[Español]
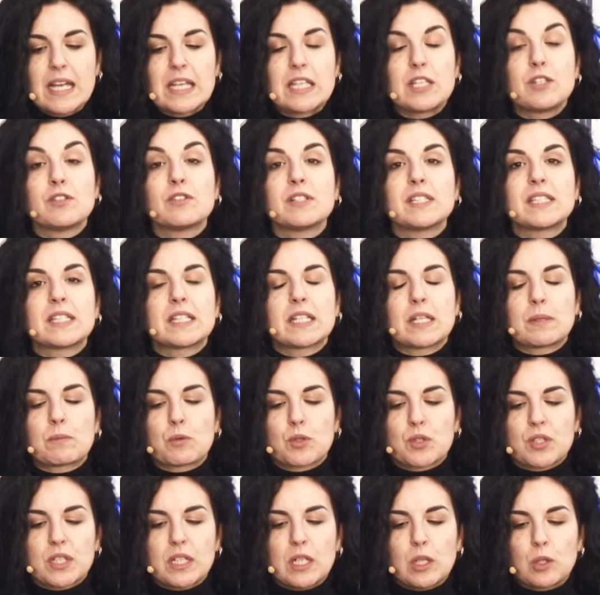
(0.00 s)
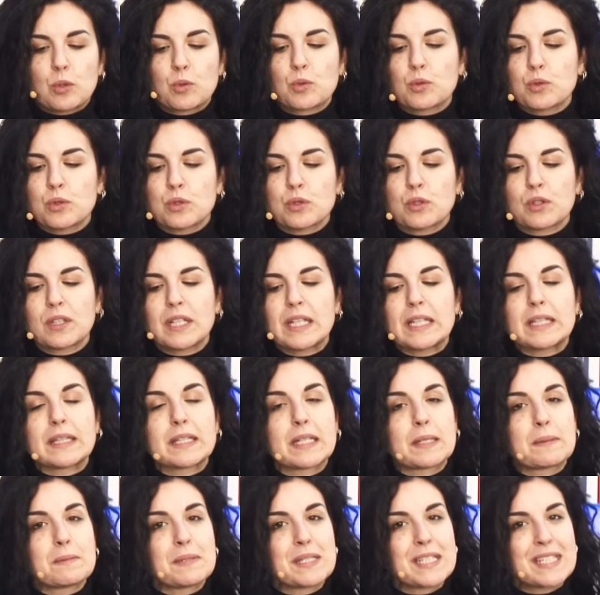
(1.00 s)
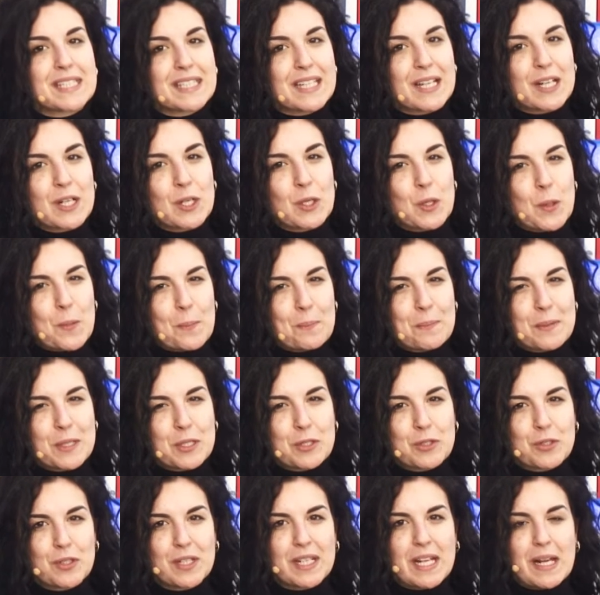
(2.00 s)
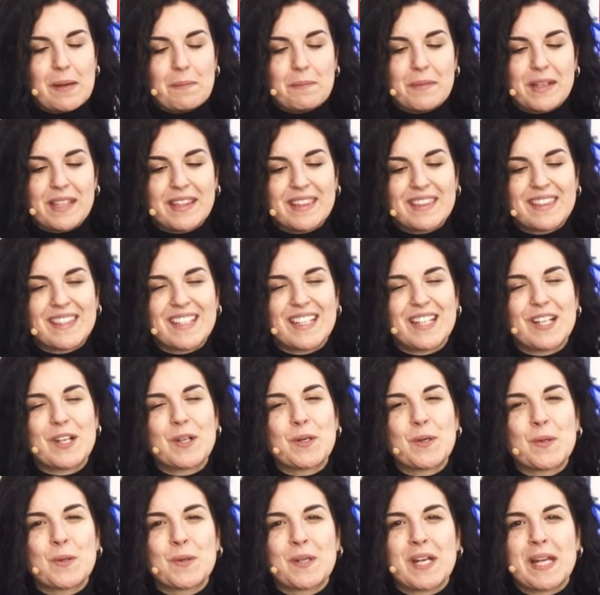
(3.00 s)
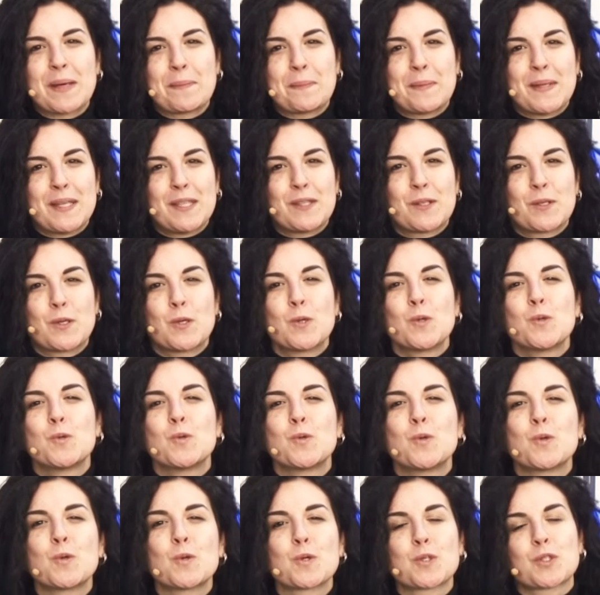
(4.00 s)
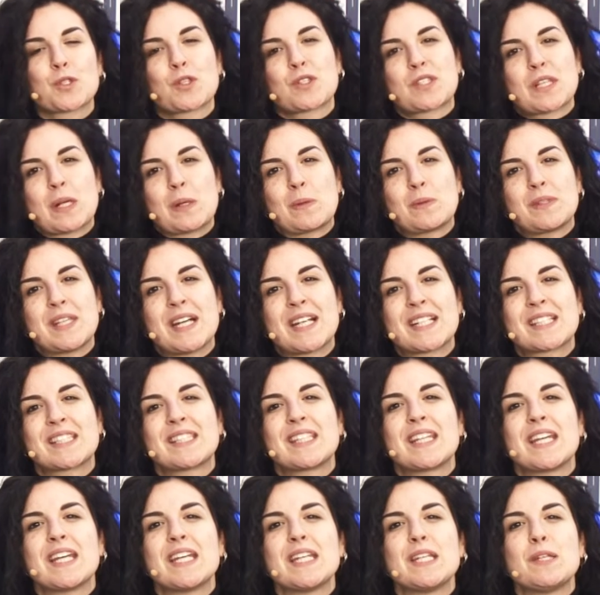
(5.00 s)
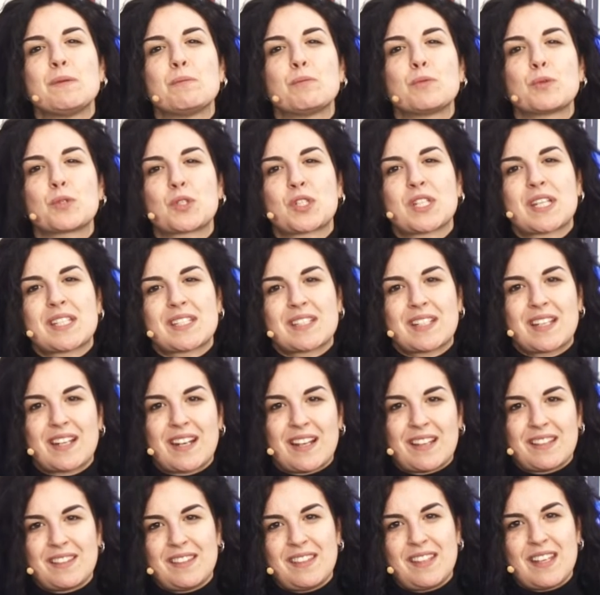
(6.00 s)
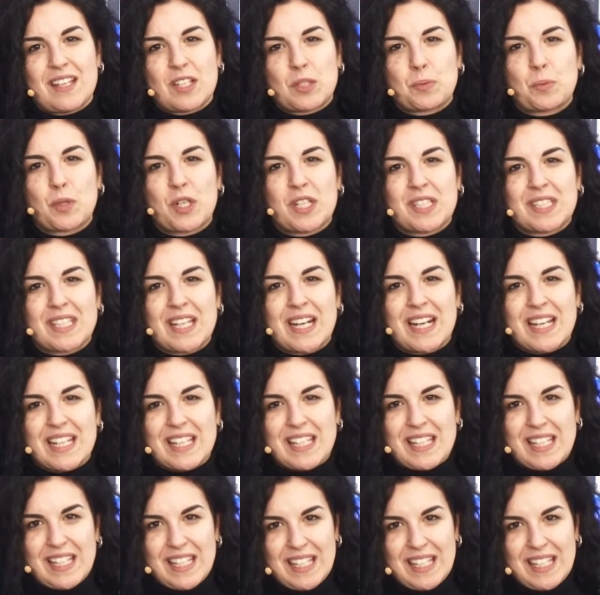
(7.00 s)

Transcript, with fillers: Y hoy tenemos el gusto de entrevistarlo personalmente. Hola Pedro, un gusto saludarte y muchas gracias por estar aquí.